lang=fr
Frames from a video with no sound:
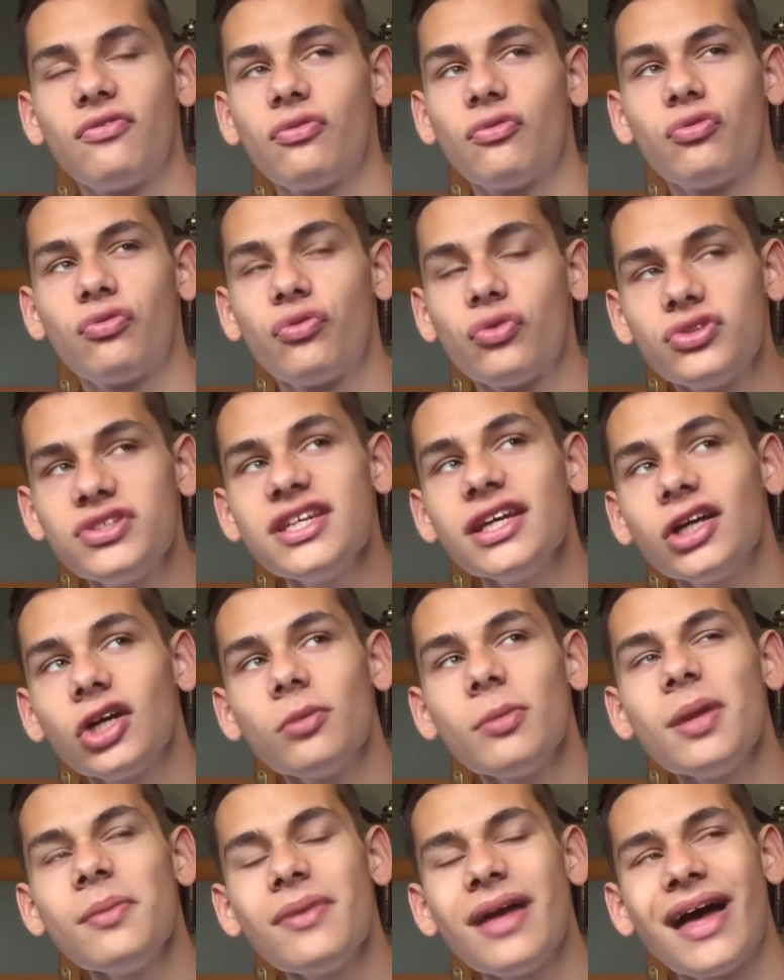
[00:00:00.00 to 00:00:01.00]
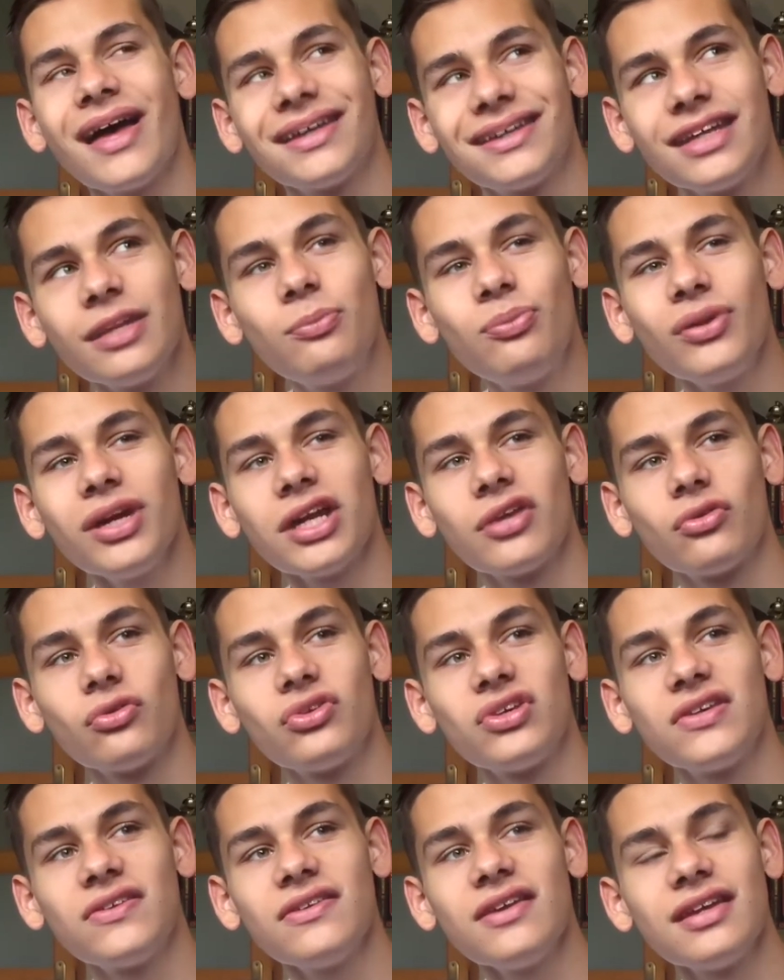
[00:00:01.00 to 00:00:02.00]
Faut dire quand même à quel point la
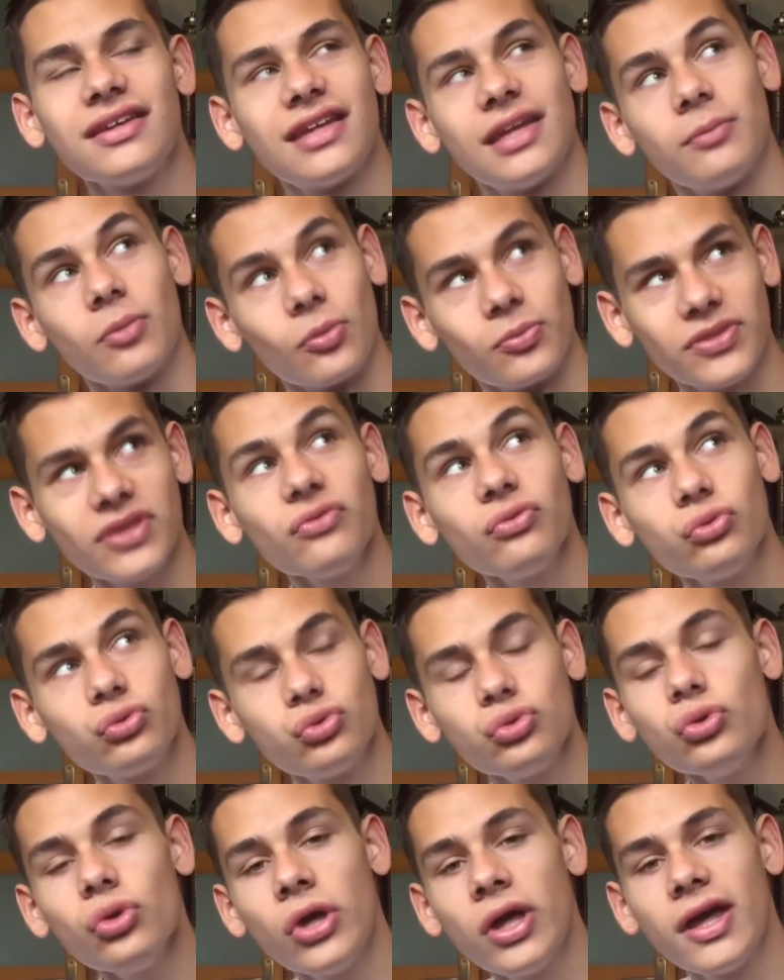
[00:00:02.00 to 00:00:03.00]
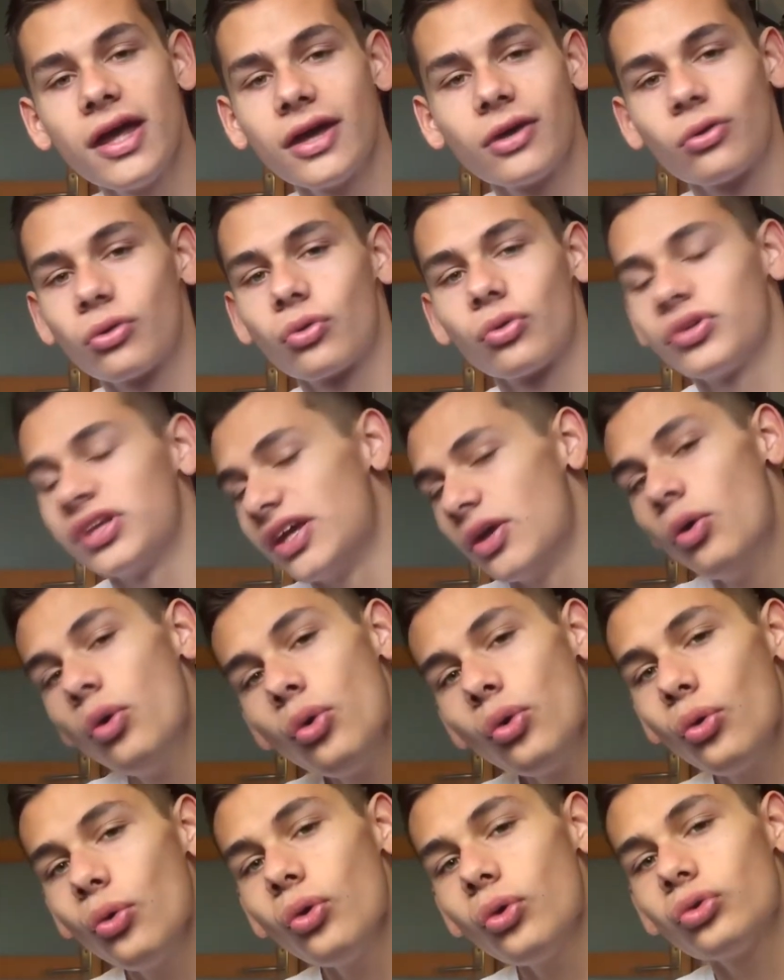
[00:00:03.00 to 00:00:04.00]
société est tellement bien foutue qu'on est
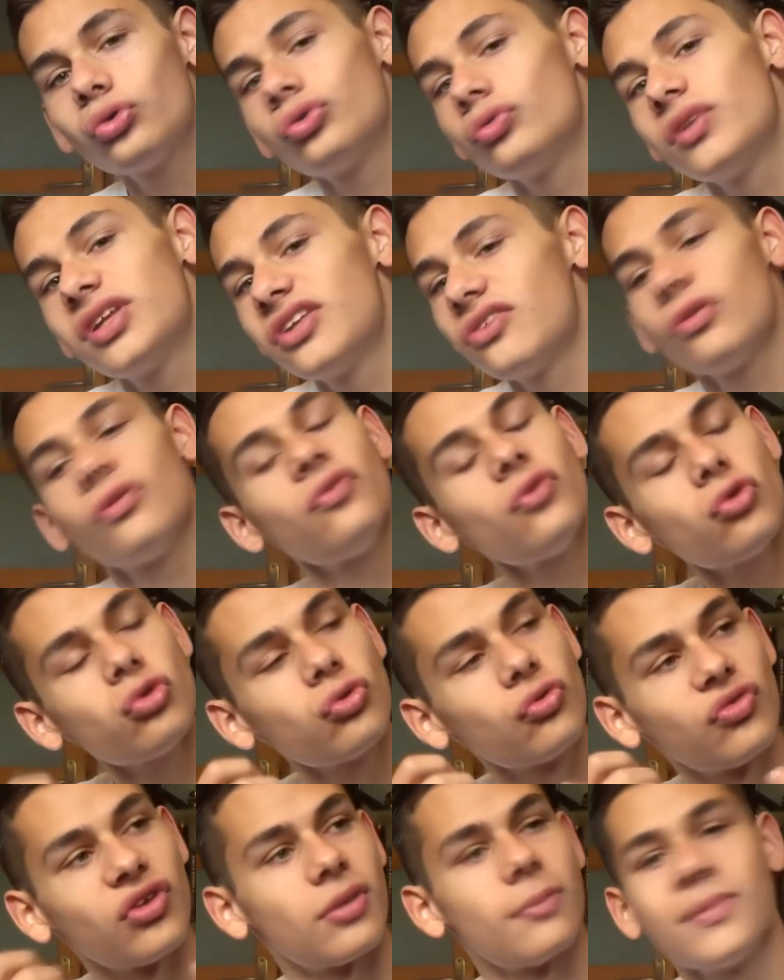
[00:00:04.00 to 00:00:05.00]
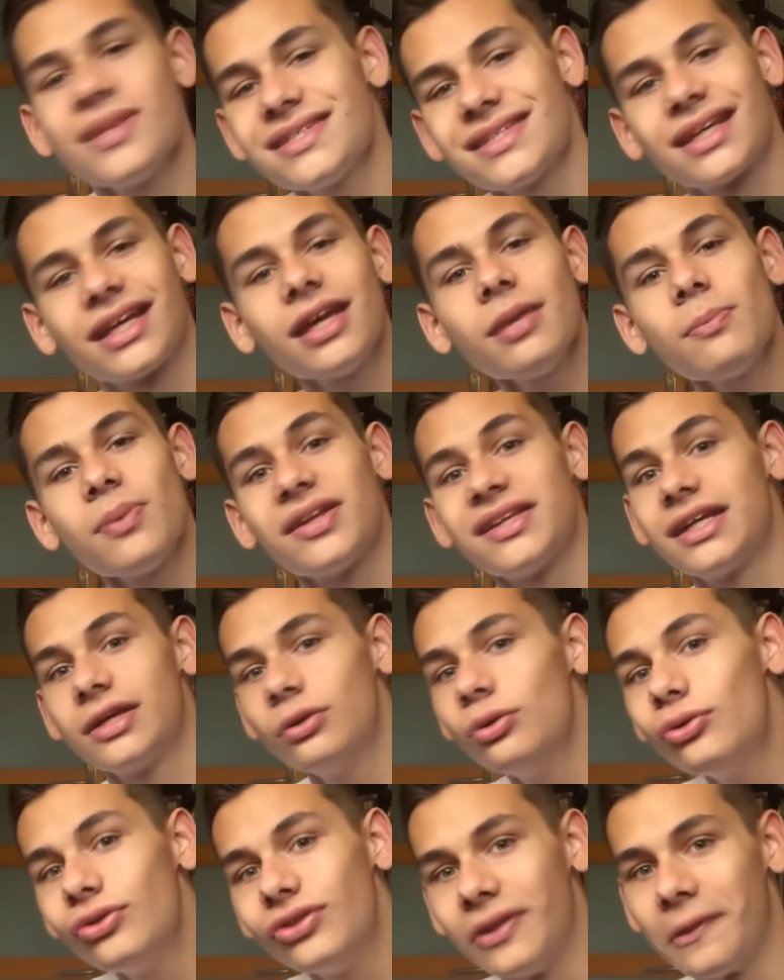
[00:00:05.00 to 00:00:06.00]
heureux quand on voit des enfants se faire massacrer par des
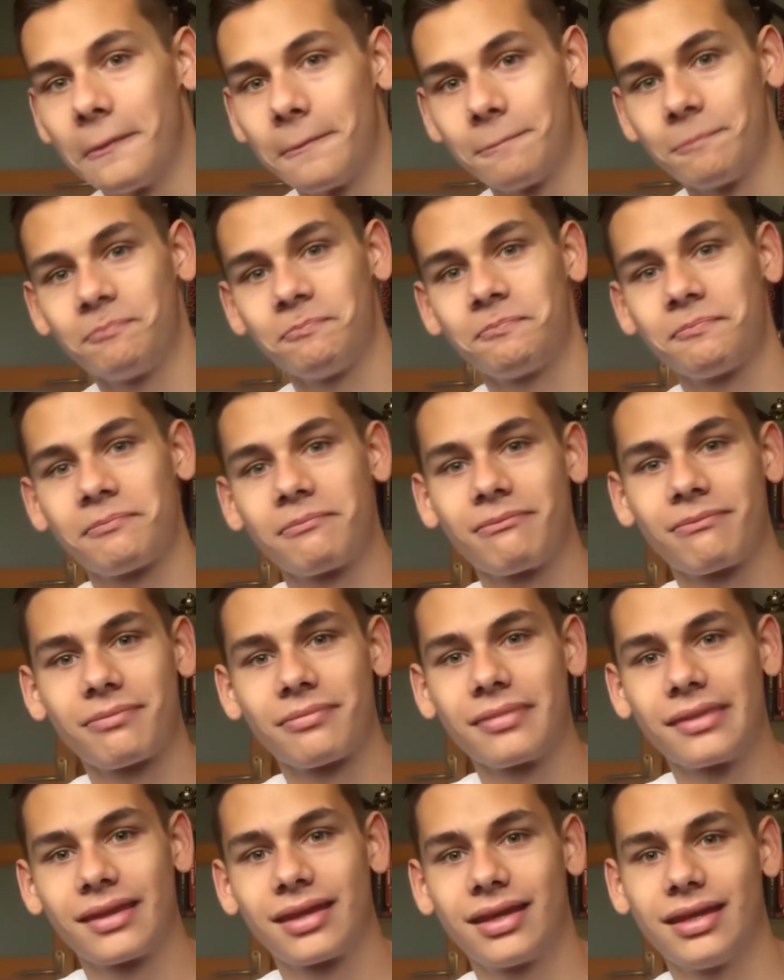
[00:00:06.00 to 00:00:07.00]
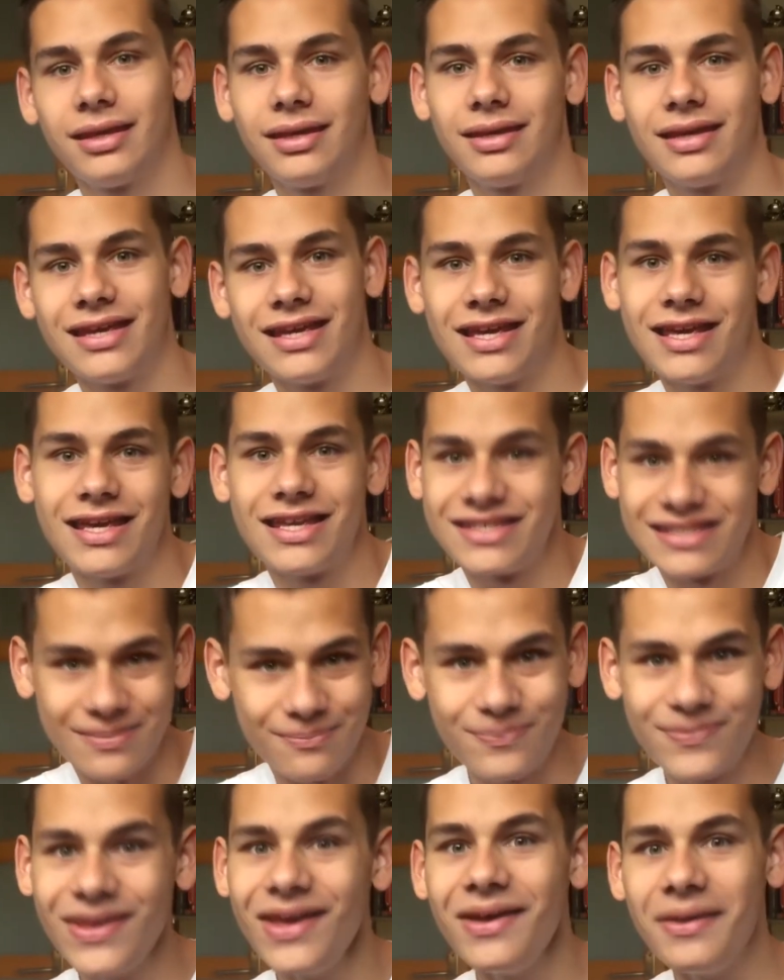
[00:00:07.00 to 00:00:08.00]
clowns. Et
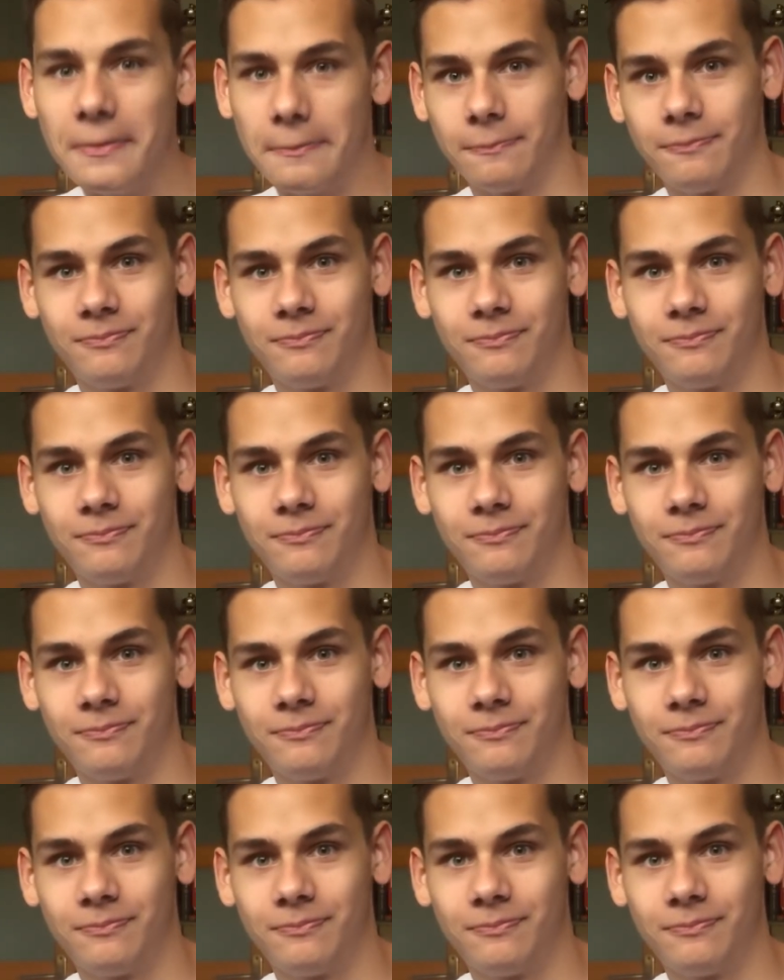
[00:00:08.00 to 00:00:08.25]
j'aime bien.